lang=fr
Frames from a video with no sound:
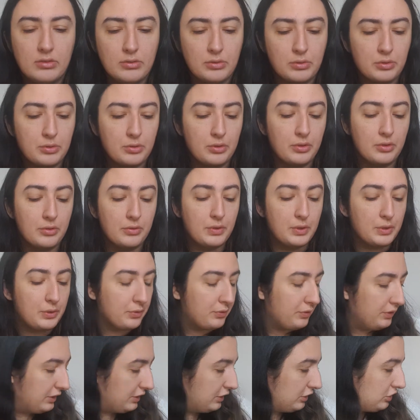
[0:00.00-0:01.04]
donc un photo
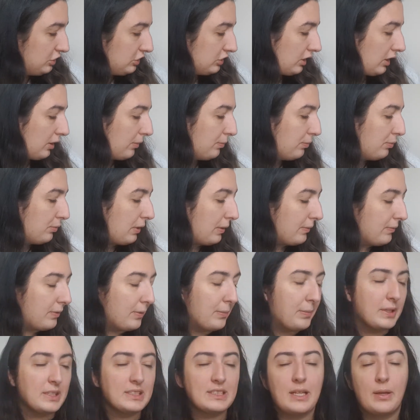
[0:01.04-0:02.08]
finish, un peu, un peu
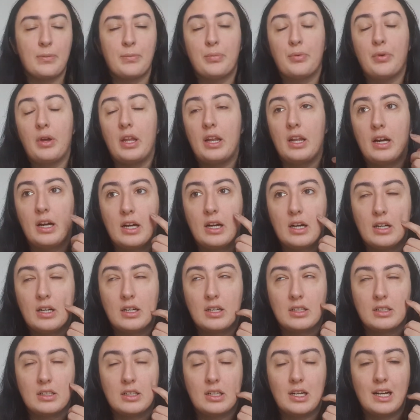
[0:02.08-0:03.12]
pensée un peu à,
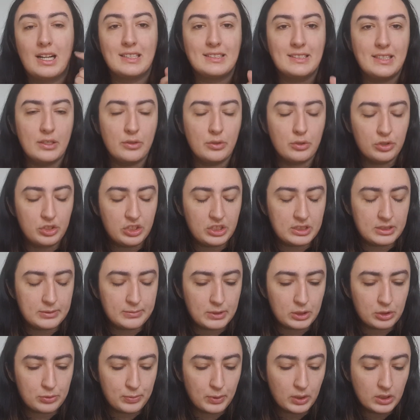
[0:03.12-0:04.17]
la, à celle de chez
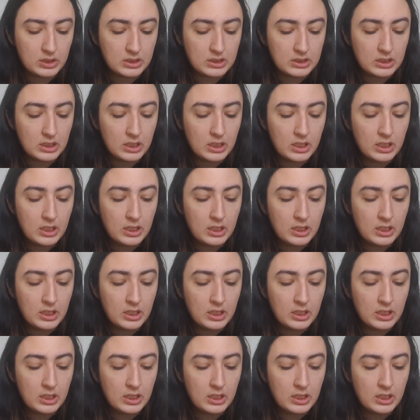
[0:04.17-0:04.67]
Smashbox.